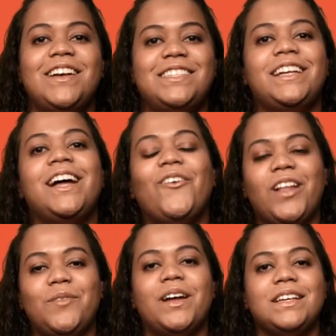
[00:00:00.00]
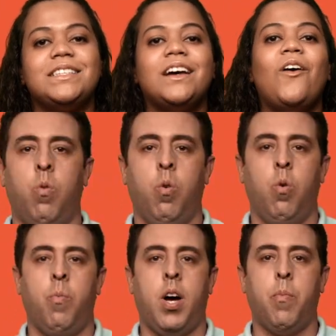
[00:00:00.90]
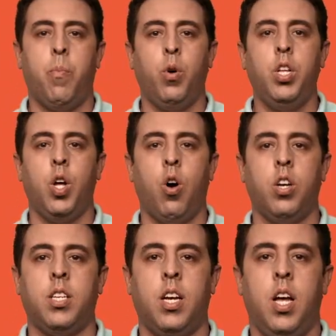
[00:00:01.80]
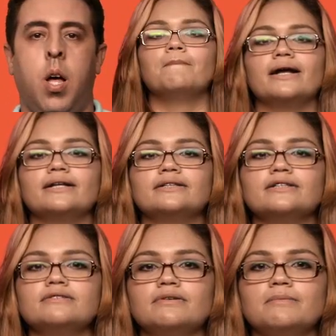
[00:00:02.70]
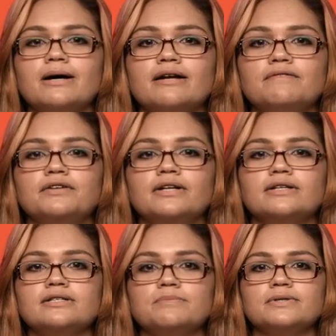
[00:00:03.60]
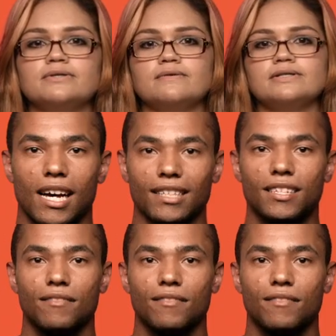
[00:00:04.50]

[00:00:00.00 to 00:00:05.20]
Fazer, da colaboração uma arma, uma arma poderosa, poderosa para, para transformar a vida das pessoas através,